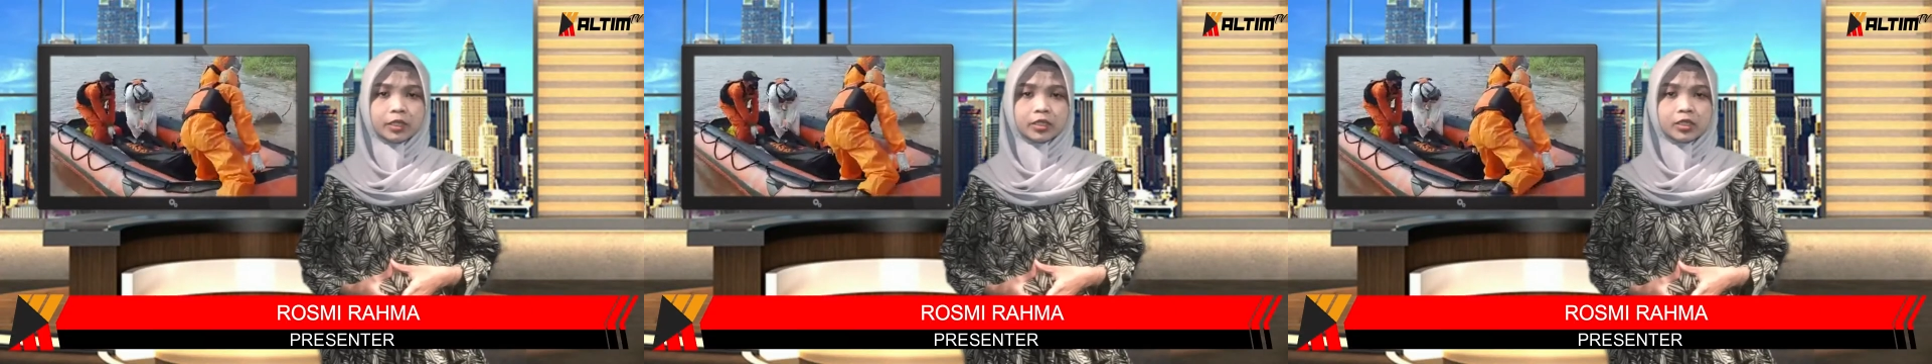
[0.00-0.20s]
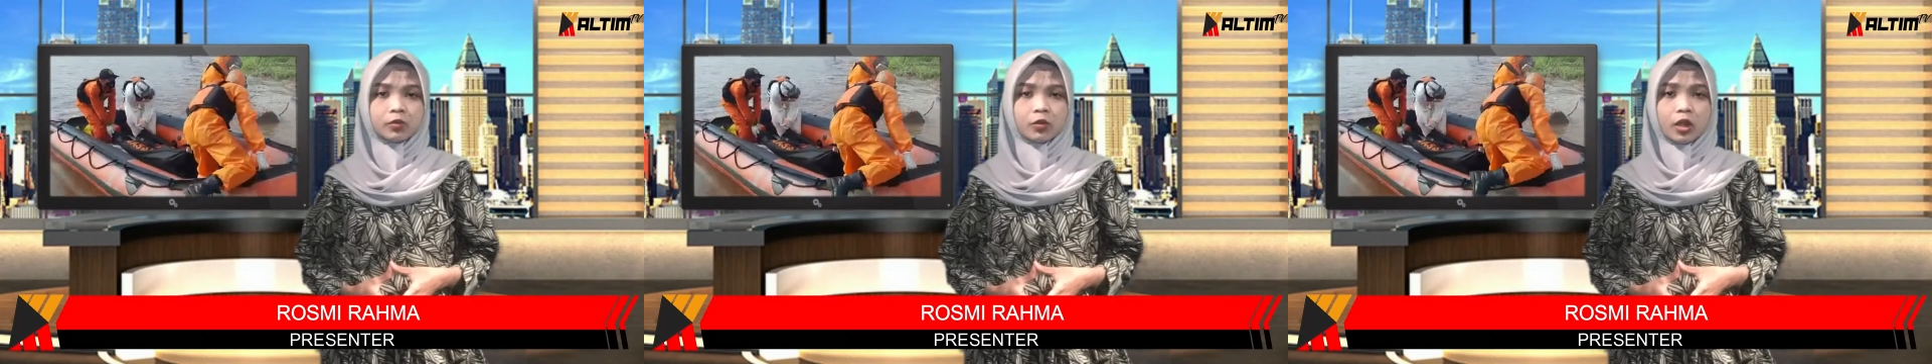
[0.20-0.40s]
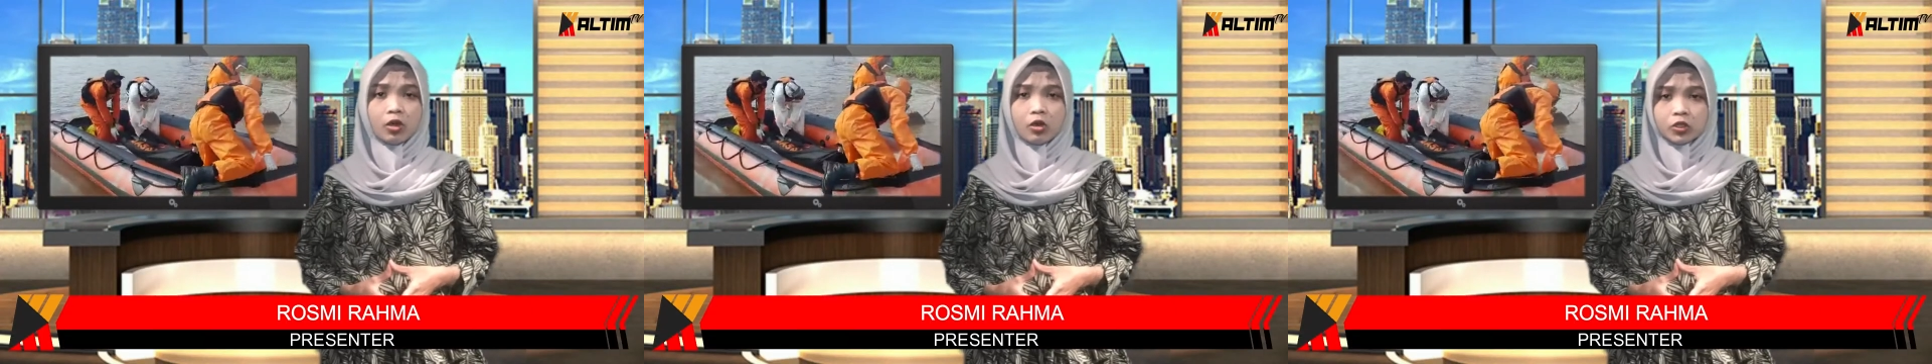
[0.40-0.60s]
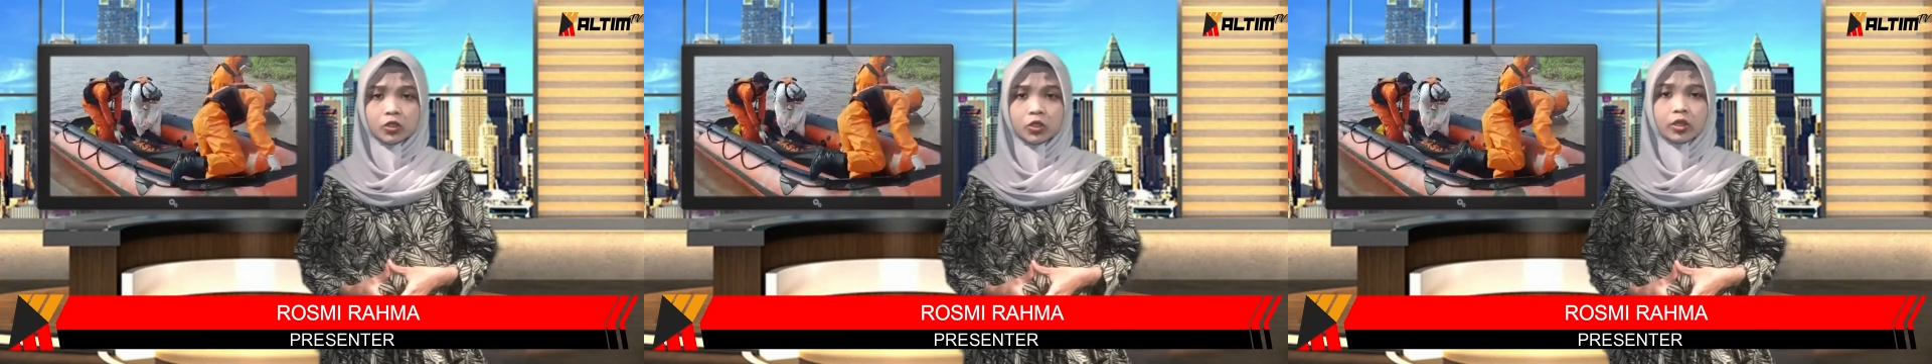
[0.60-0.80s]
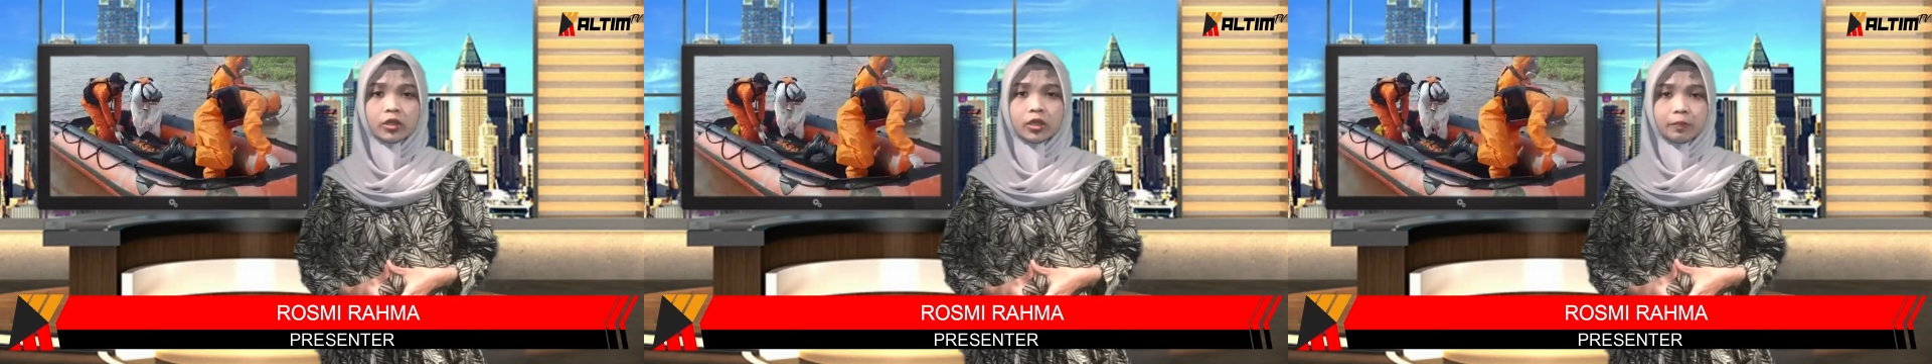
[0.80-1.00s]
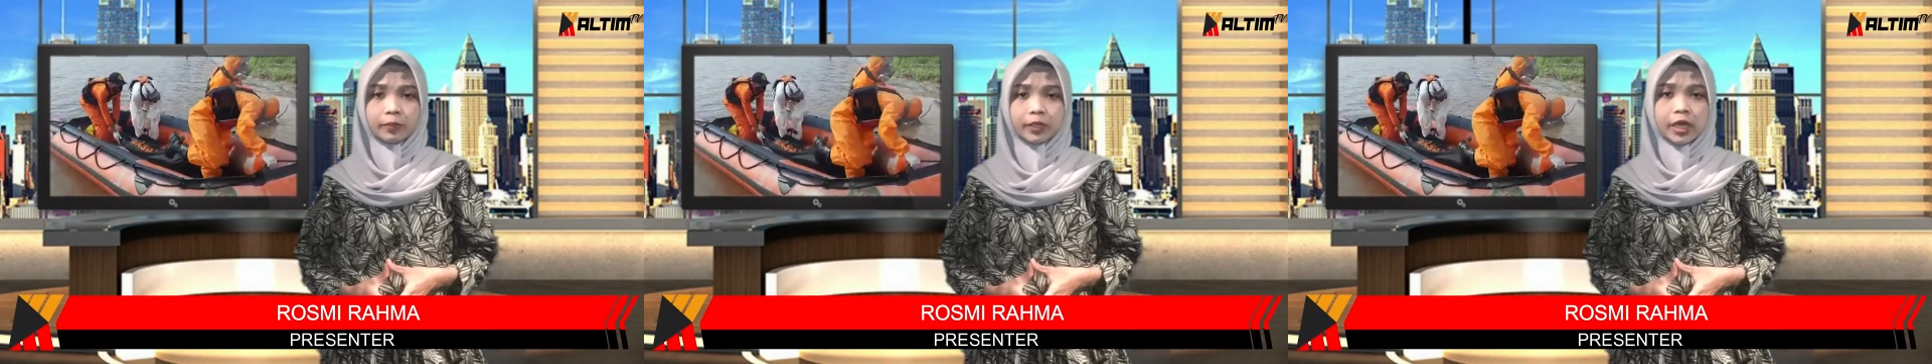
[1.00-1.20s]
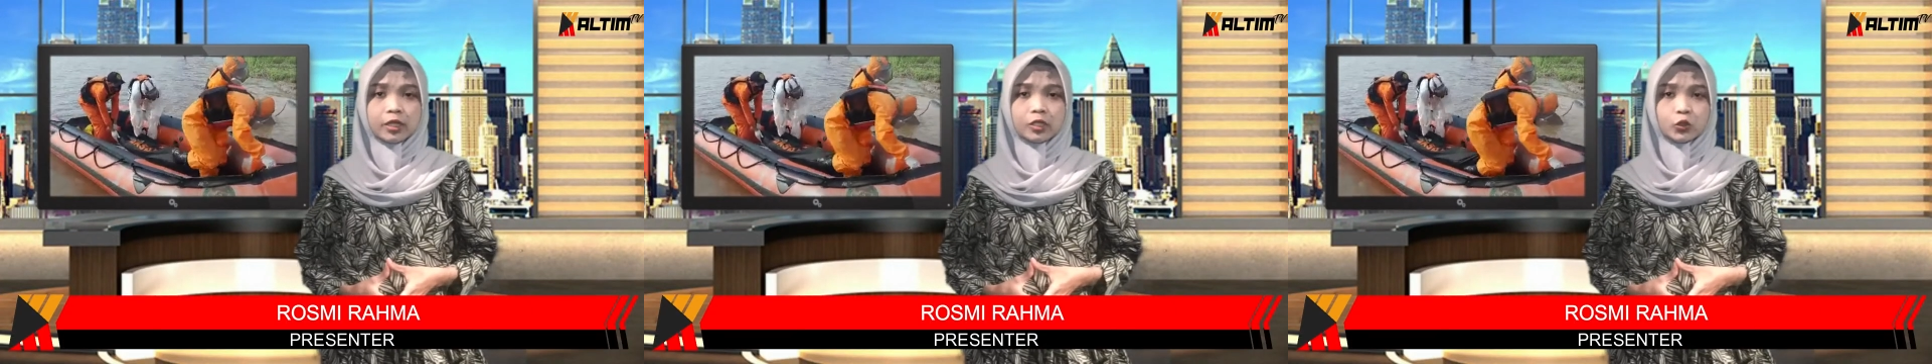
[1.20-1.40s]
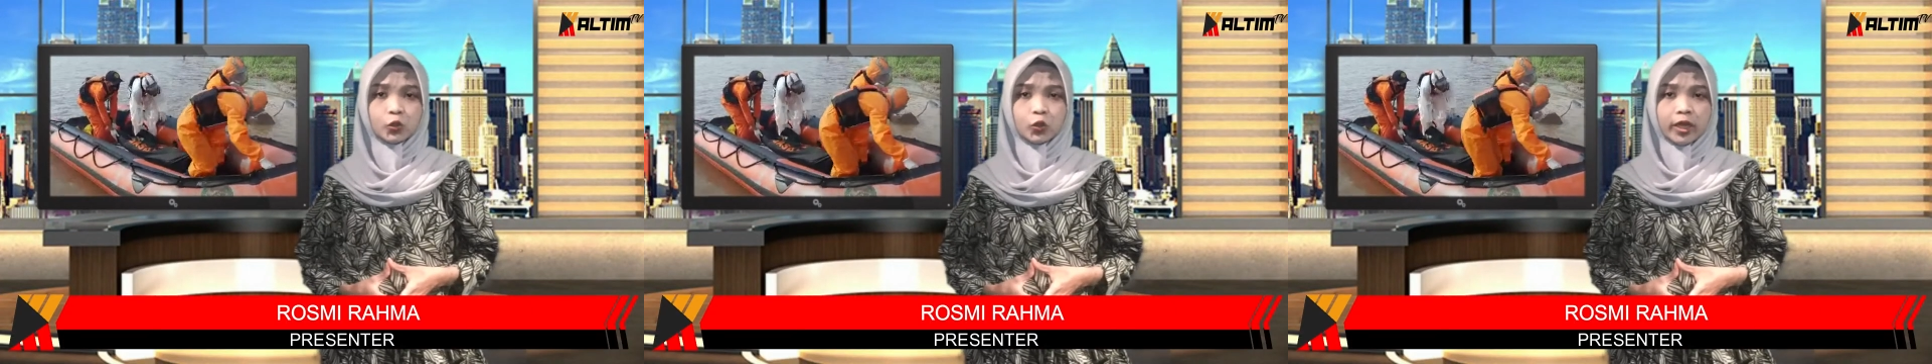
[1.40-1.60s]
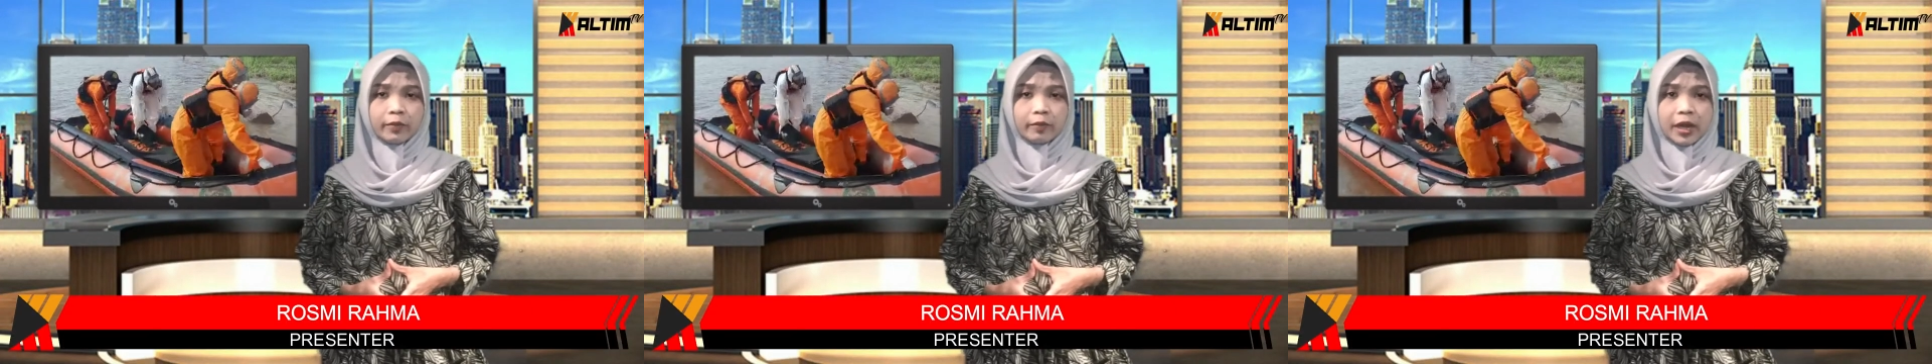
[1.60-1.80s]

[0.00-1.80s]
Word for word: peristiwa longsor tepian Sungai